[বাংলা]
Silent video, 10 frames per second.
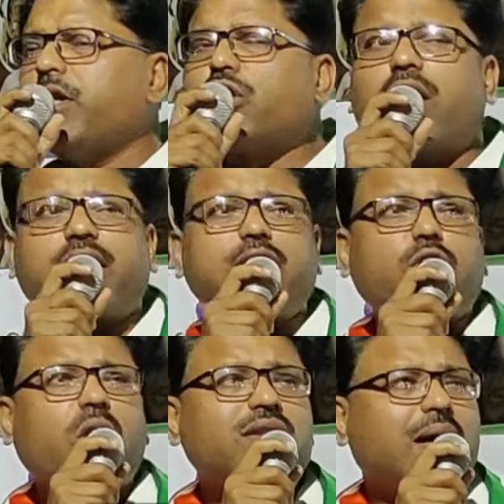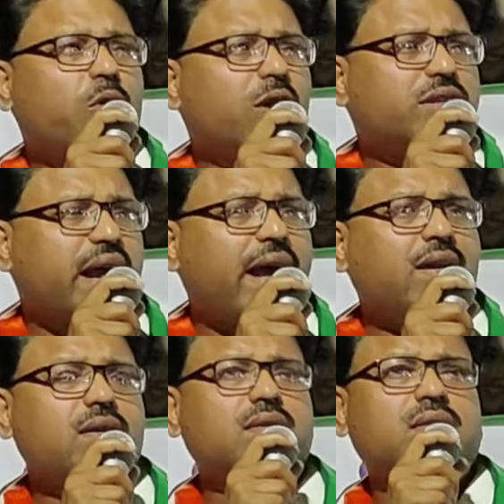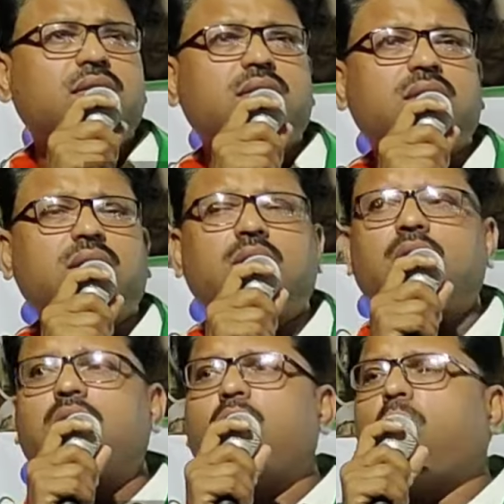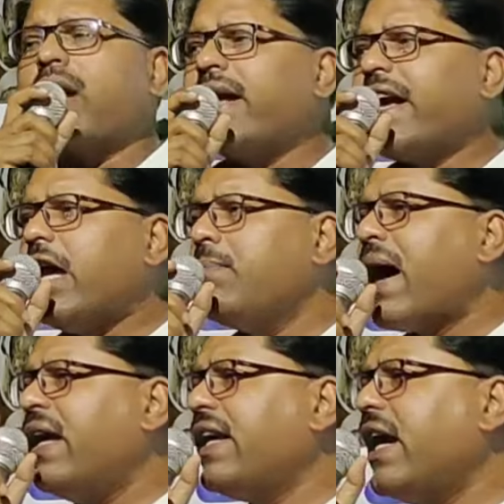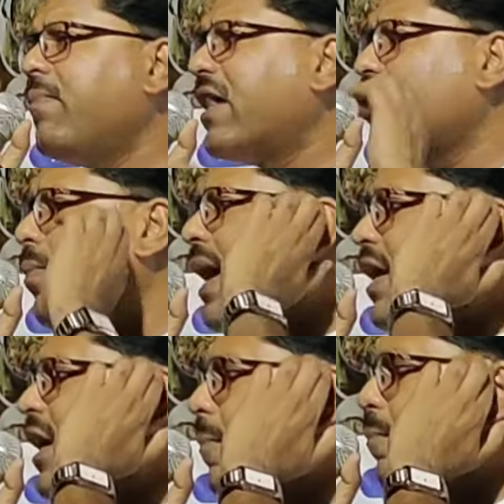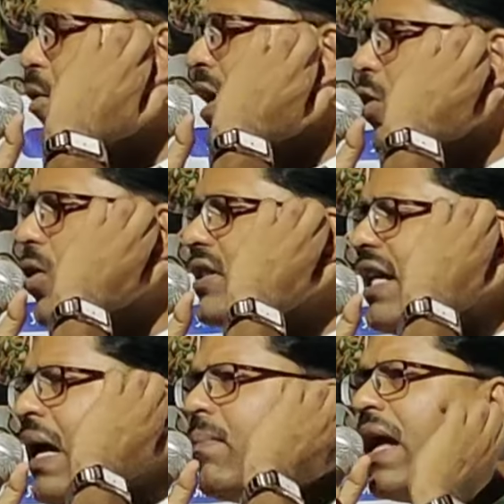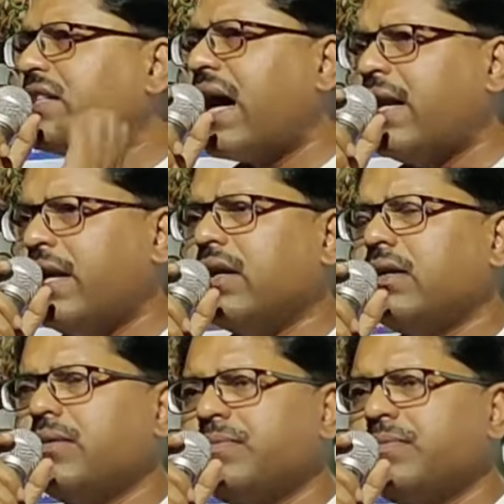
বিতর্কিত কথা বলছেন অনেকেই মাইকের মাধ্যমে টিপ্পণী করছেন আমরা জানি